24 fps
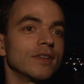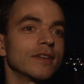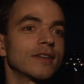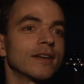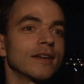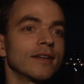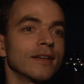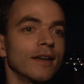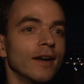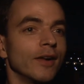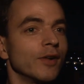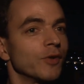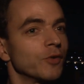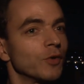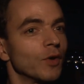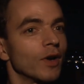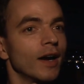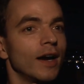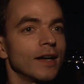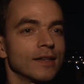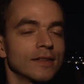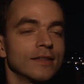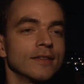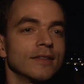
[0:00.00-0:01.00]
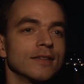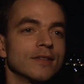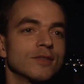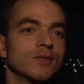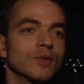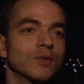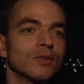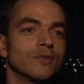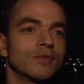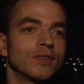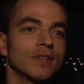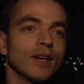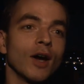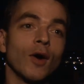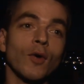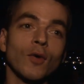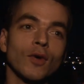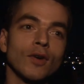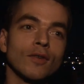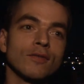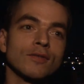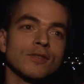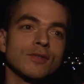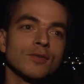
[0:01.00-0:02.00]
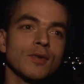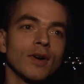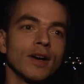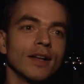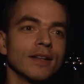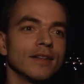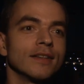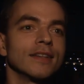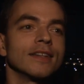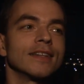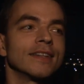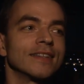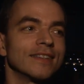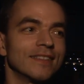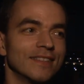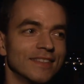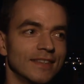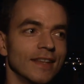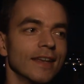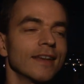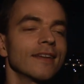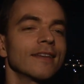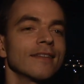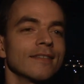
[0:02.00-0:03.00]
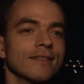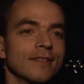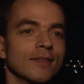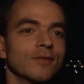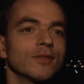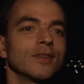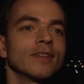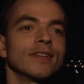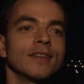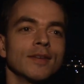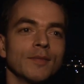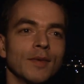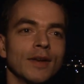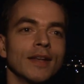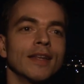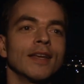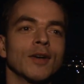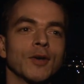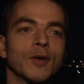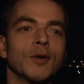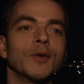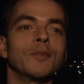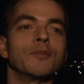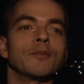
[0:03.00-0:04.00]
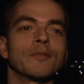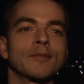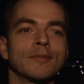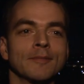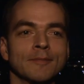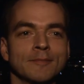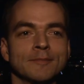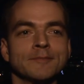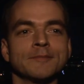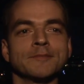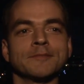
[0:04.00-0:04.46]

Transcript: Also ich kann allen nur raten, in Zukunft die Augen offen zu halten. Ich denke, sie wird hier mal herkommen.